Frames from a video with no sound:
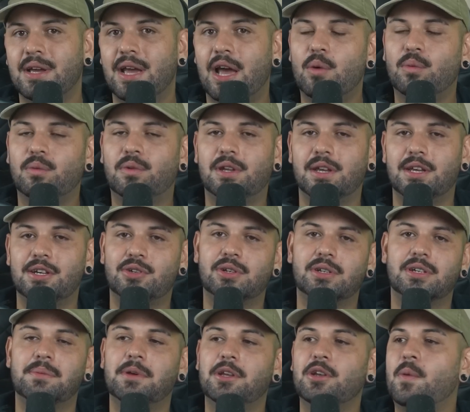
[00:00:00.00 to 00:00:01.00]
é um trecho que
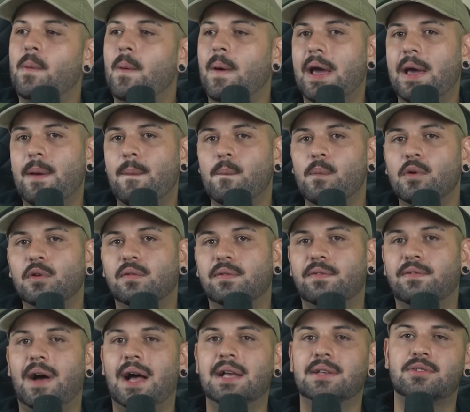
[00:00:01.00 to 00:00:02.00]
também não é muito
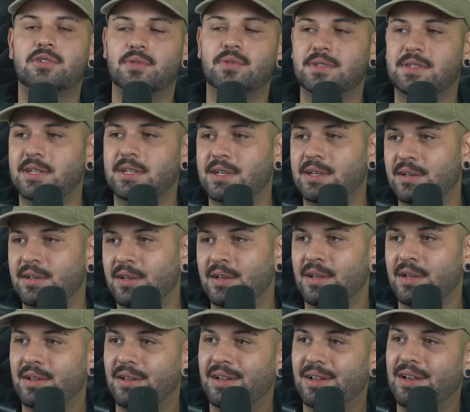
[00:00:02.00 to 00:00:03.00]
fácil de você
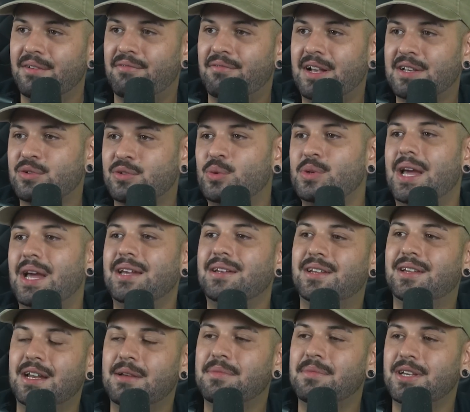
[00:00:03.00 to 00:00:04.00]
bem, é, vasculhar
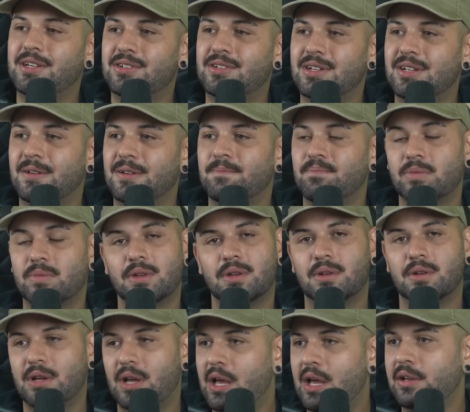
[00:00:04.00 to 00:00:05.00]
inteiramente. Né?
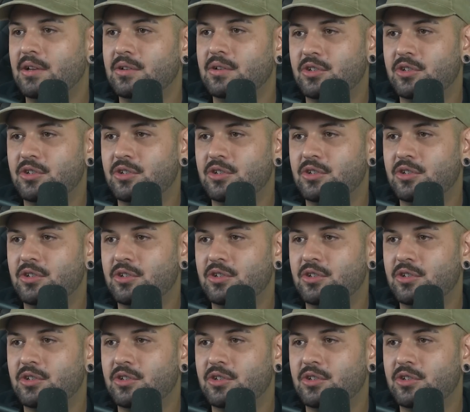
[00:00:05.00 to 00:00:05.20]
Né?